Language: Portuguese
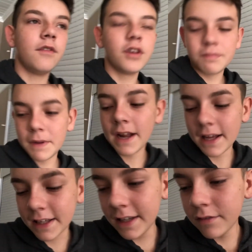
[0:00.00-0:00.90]
vou esperar
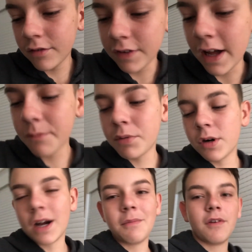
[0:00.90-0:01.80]
aqui, vou falar um pouco
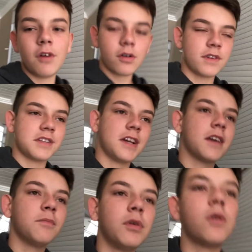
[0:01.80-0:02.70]
com a minha avó, conversar
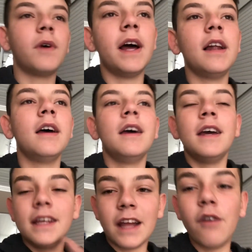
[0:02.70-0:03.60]
aqui um pouco com ela.
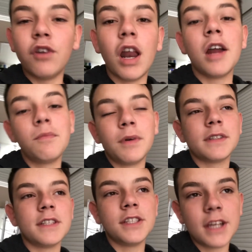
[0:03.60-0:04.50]
E daí eu vou lá no
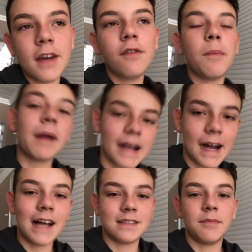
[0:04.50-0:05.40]
posto encher e vou pra casa,